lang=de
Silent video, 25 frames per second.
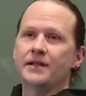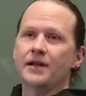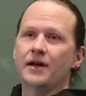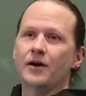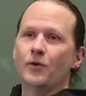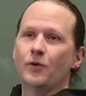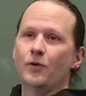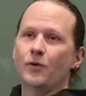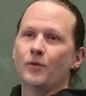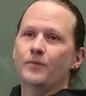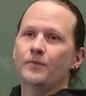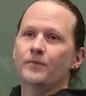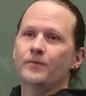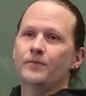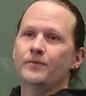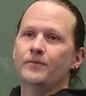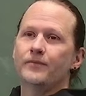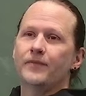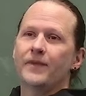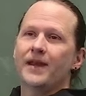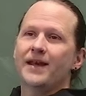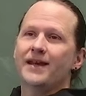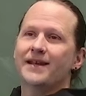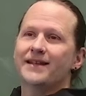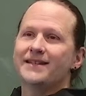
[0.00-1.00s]
da oben,
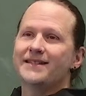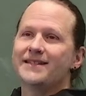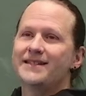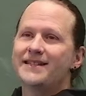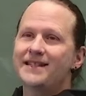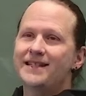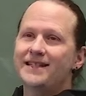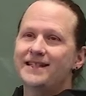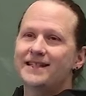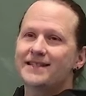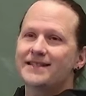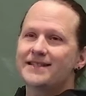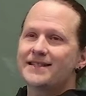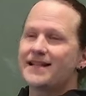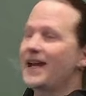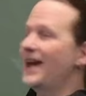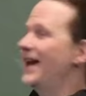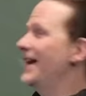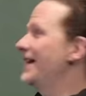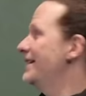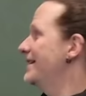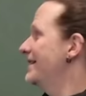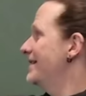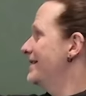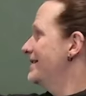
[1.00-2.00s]
die ist
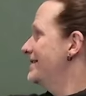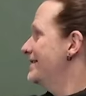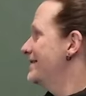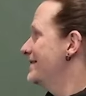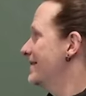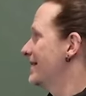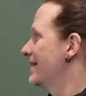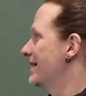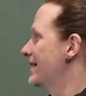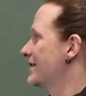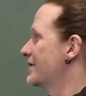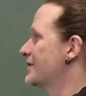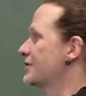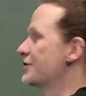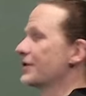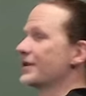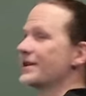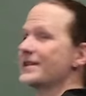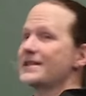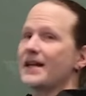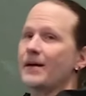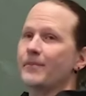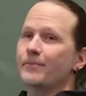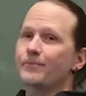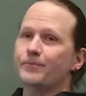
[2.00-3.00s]
ähnlich zur
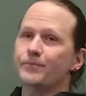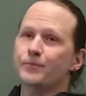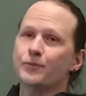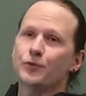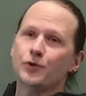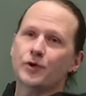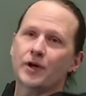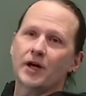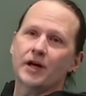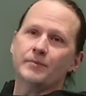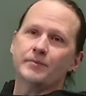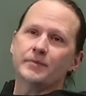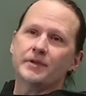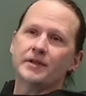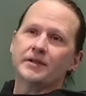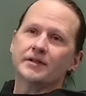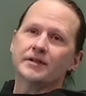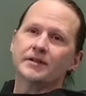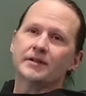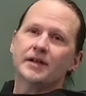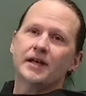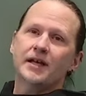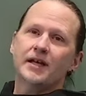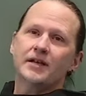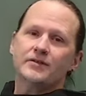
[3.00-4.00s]
gesamten Pyramide.
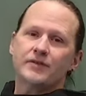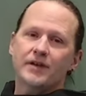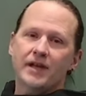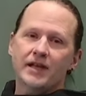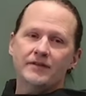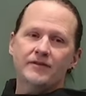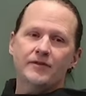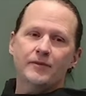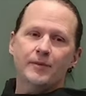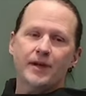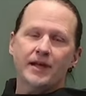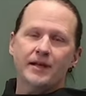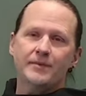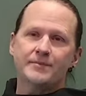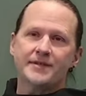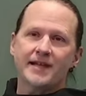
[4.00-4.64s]
So ähnlich wie bei dem